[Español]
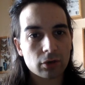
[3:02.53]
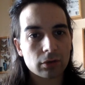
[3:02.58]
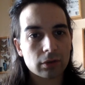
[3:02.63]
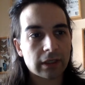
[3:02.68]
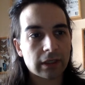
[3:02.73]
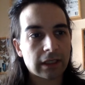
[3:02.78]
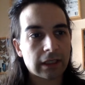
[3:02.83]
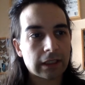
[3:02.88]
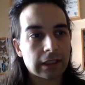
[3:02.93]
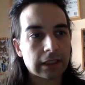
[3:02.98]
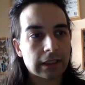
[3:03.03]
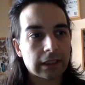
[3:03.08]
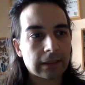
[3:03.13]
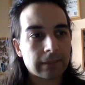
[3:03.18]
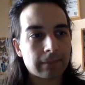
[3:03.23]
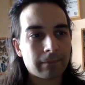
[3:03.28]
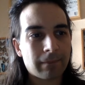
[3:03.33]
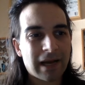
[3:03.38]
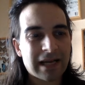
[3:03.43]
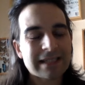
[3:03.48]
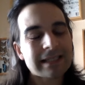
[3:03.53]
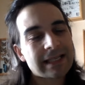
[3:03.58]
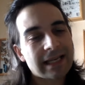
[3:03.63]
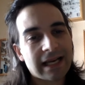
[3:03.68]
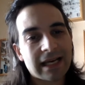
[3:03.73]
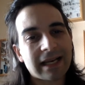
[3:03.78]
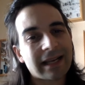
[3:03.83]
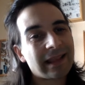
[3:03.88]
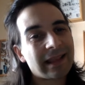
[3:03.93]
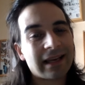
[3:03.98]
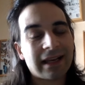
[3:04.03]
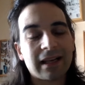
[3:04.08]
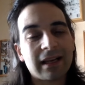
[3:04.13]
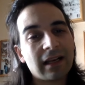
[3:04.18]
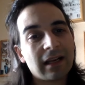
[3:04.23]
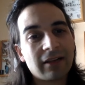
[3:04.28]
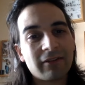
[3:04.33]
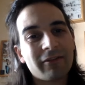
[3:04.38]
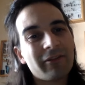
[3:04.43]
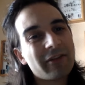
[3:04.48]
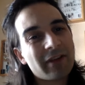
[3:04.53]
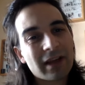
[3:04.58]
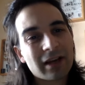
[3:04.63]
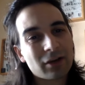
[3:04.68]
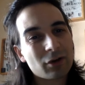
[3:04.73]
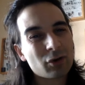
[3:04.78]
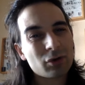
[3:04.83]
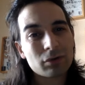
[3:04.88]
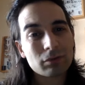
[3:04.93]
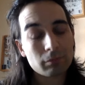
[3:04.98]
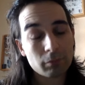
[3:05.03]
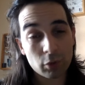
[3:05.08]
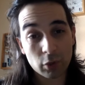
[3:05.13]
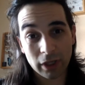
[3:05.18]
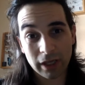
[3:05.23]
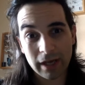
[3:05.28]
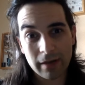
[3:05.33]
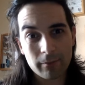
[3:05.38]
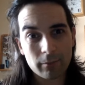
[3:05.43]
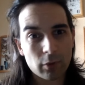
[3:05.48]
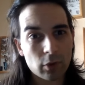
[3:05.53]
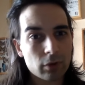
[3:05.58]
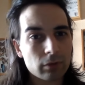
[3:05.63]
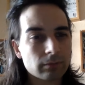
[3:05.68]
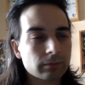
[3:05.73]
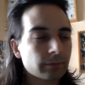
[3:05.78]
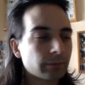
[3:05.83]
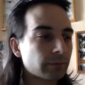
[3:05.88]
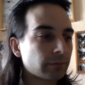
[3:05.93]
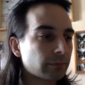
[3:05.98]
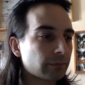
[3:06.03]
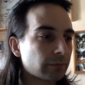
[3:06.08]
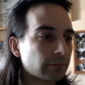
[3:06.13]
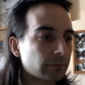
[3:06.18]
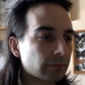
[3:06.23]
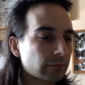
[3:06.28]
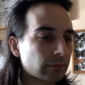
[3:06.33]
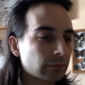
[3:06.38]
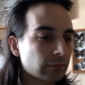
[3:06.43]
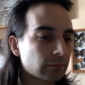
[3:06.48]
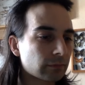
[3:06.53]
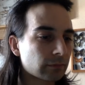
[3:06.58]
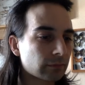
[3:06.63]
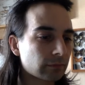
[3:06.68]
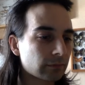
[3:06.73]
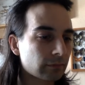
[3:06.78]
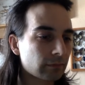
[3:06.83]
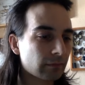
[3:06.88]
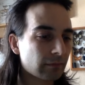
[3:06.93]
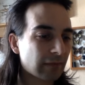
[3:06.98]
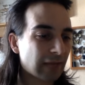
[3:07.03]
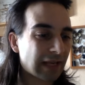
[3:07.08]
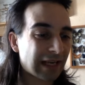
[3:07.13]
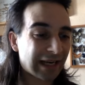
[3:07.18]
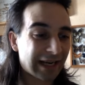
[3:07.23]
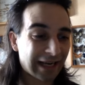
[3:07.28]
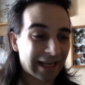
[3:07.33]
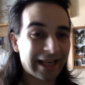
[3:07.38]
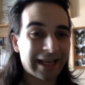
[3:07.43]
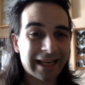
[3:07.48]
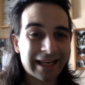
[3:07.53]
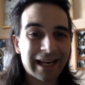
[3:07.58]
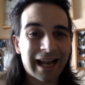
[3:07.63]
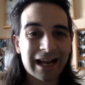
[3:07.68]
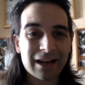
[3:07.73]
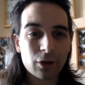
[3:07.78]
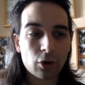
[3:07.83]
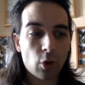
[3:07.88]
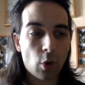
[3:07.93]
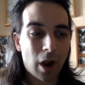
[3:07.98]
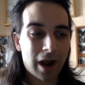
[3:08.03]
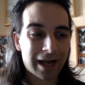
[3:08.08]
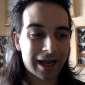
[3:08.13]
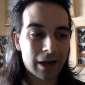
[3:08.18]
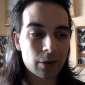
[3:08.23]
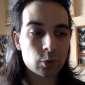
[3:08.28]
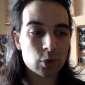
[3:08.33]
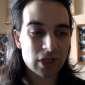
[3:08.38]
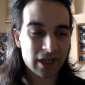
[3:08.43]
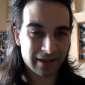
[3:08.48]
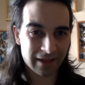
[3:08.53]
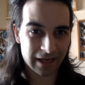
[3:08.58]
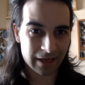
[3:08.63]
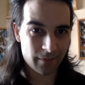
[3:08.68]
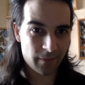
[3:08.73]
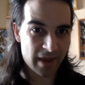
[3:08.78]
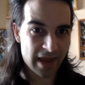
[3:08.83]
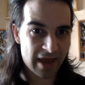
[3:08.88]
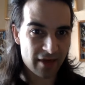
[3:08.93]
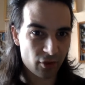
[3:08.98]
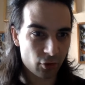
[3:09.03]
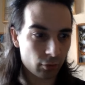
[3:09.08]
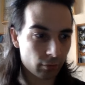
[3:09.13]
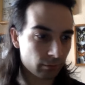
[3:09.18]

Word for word: eh, vas a arder en el infierno, por ejemplo. Mm, el creer en algo a causa del miedo